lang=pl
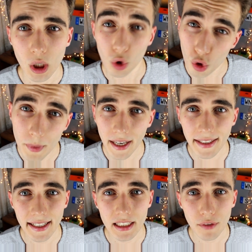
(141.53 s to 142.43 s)
Lubię
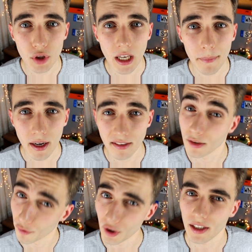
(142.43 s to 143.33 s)
jak dziewczyna ma
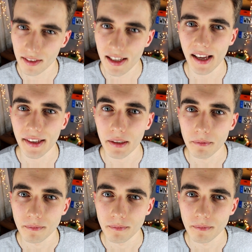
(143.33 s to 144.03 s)
swoje zdanie.